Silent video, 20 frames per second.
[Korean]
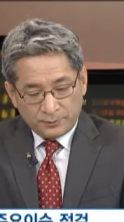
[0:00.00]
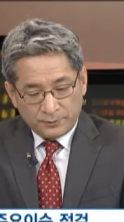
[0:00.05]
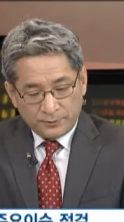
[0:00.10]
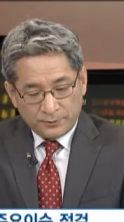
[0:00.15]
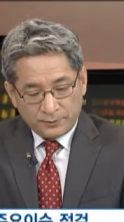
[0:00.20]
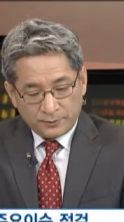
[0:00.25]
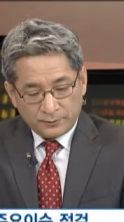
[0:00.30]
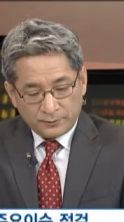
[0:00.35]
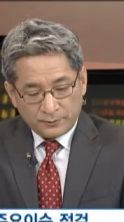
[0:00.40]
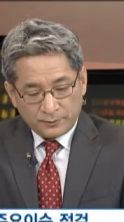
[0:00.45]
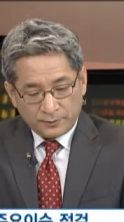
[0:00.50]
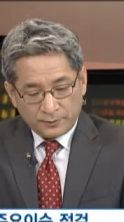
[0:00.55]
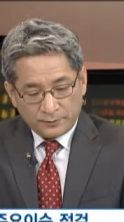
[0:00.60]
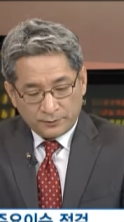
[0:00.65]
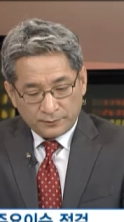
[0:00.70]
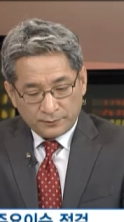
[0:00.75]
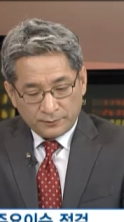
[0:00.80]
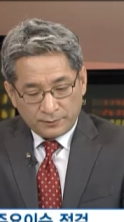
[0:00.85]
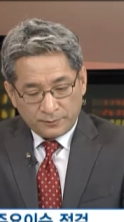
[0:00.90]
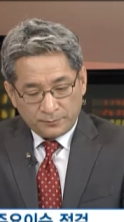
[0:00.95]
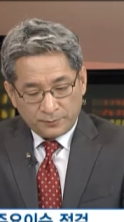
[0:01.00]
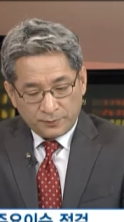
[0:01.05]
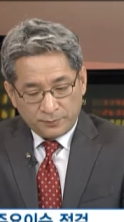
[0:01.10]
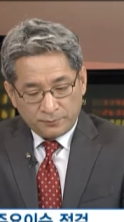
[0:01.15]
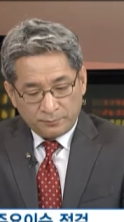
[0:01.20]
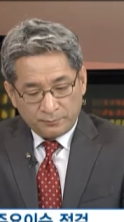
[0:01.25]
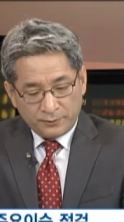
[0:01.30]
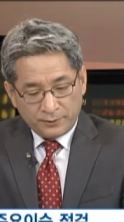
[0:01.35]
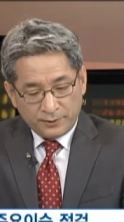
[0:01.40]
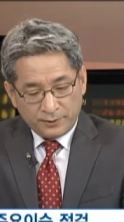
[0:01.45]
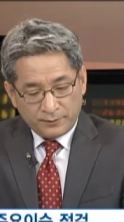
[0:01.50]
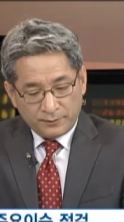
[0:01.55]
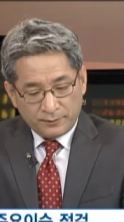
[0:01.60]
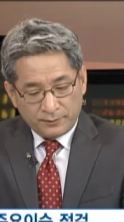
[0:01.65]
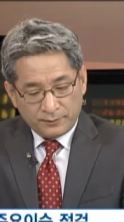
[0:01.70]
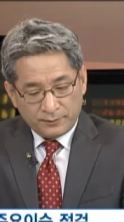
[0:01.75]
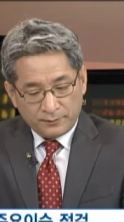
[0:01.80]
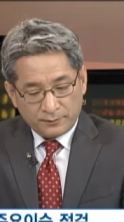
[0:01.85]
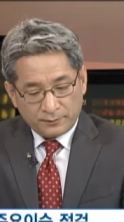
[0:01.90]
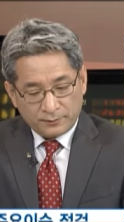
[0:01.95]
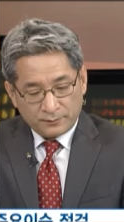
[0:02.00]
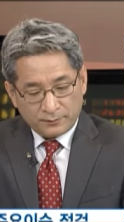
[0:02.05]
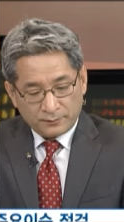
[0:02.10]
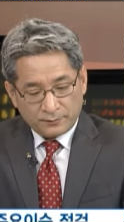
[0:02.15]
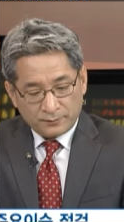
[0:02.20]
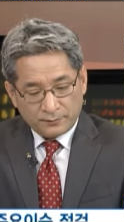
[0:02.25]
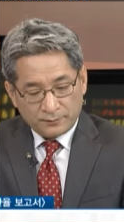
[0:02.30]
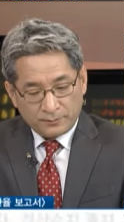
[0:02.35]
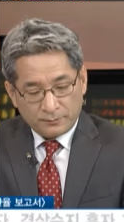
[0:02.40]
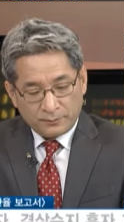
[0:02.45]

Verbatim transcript: 피지정에서 면피했다는 건데요.